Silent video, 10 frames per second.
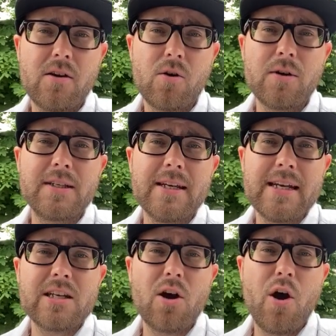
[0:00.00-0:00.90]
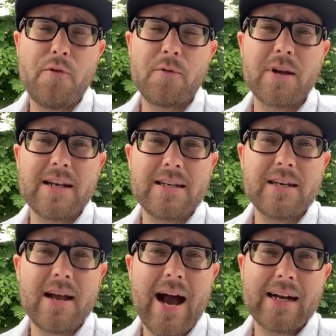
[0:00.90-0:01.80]
und sie nicht
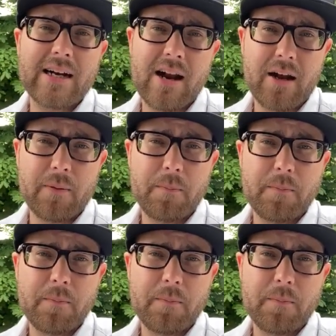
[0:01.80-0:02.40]
öffentlich anklagen.